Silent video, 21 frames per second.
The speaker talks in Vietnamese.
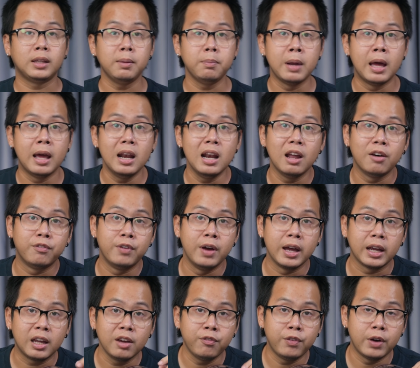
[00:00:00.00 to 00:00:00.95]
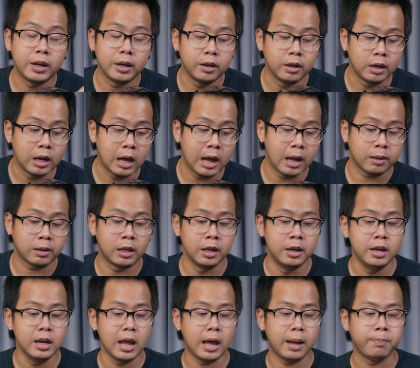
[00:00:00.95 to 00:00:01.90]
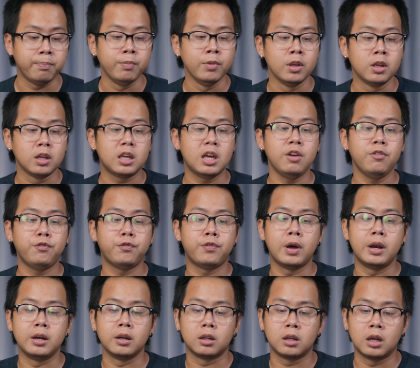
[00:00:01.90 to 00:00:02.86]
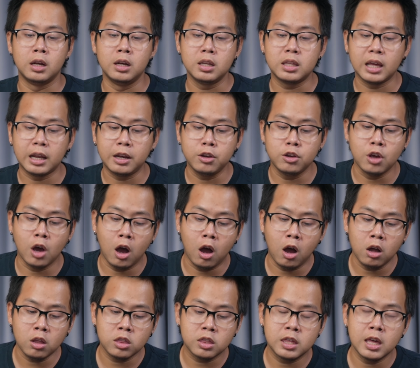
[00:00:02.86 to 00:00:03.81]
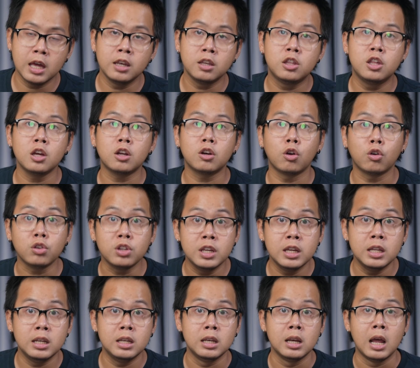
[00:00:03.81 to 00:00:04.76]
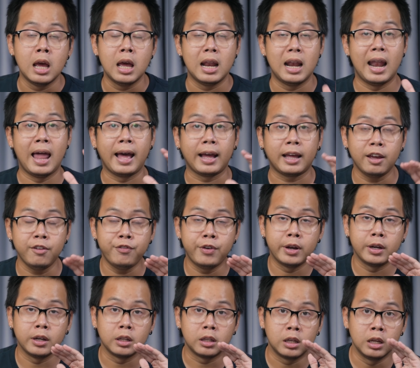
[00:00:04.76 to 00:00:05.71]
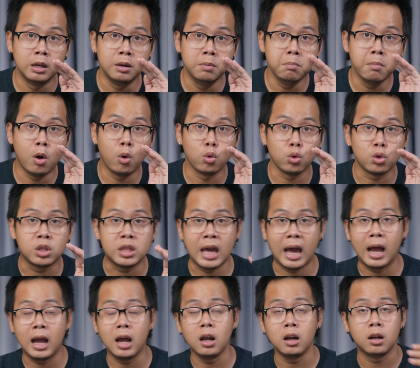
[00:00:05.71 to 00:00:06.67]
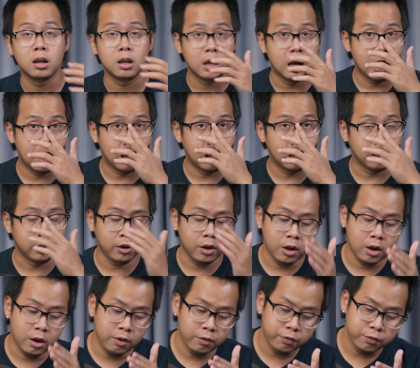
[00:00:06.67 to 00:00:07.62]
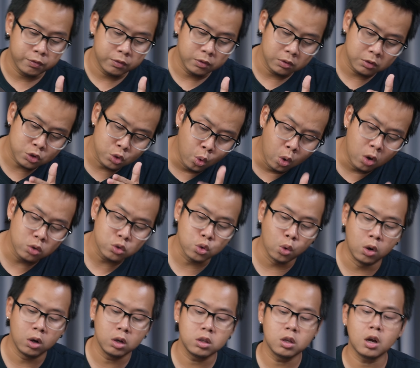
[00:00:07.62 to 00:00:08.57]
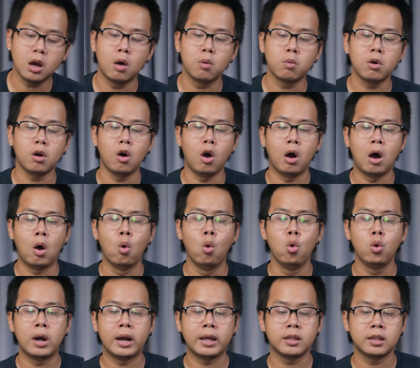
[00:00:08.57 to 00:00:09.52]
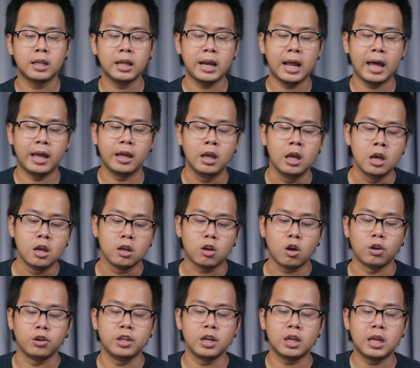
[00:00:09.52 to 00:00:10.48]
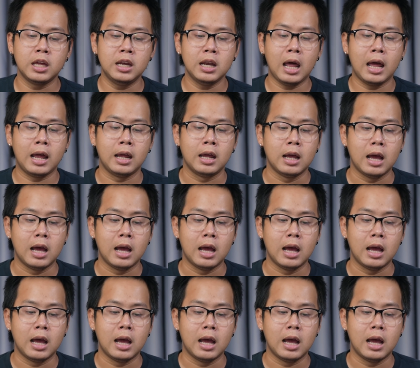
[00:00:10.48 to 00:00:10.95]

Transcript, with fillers: tiếp đến là về cái phần à, kính nè. Cái phần kính chắn gió trên chiếc nón jean là cái phần kính màu trắng à, nó xuông xuống chứ không có u ra như thế này còn chiếc kính này